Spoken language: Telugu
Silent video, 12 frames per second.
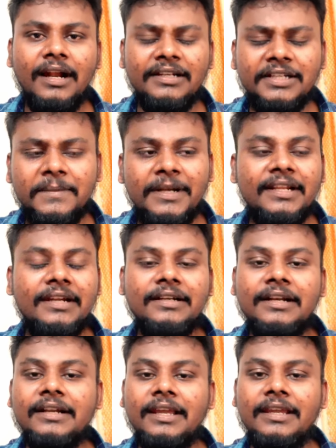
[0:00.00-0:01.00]
అల్టిమేట్గా
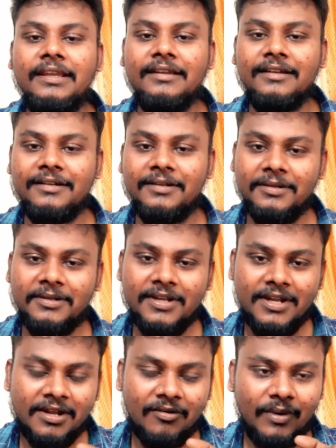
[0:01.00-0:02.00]
ఏంటంటే
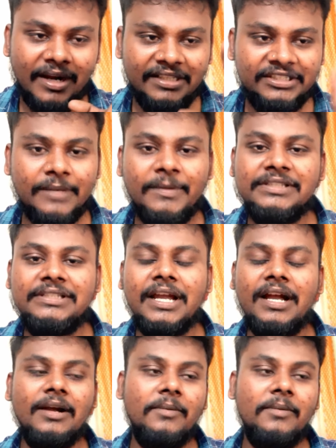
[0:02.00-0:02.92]
వాళ్ళిద్దరి మధ్య